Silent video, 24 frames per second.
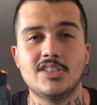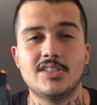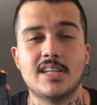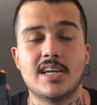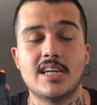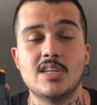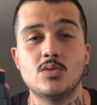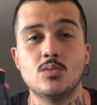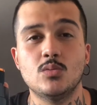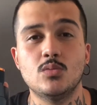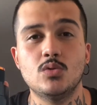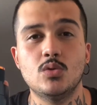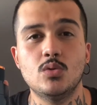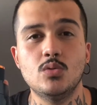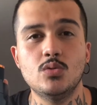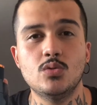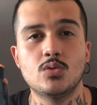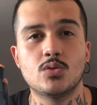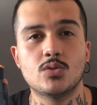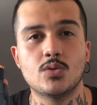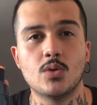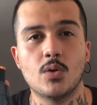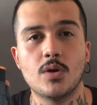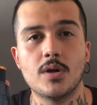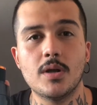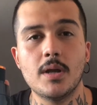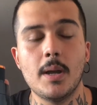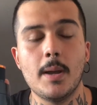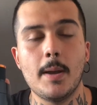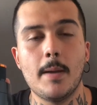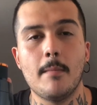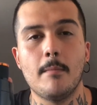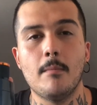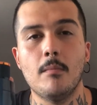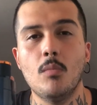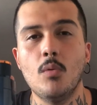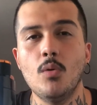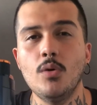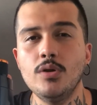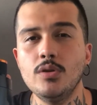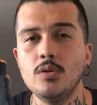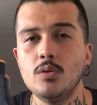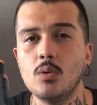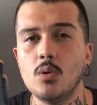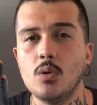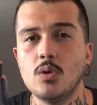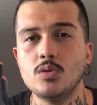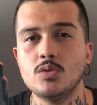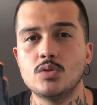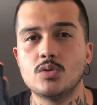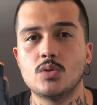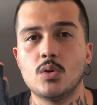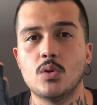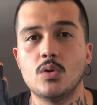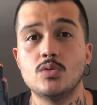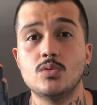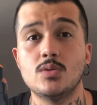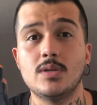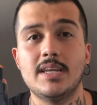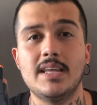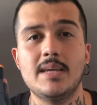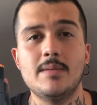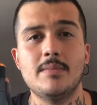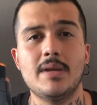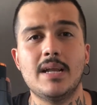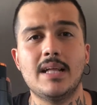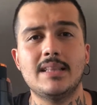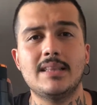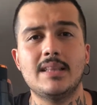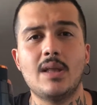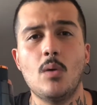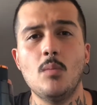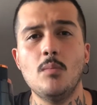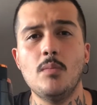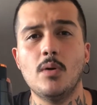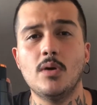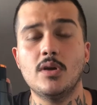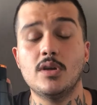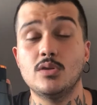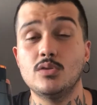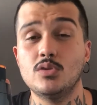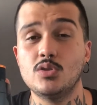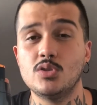traz um doçor muito gostoso, lembra até um pouquinho de